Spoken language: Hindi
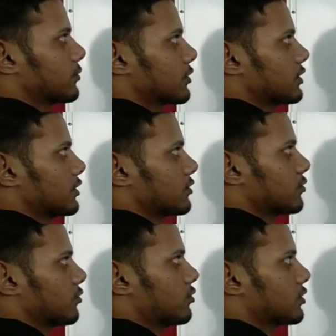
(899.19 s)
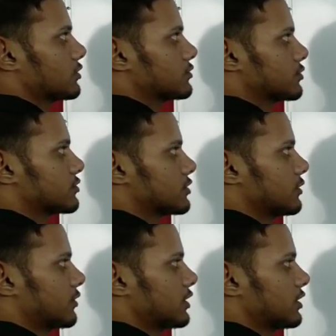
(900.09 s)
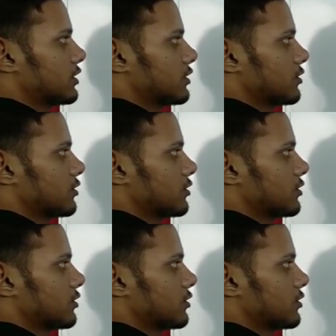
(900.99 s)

होगी और जो सिल्वरिंग है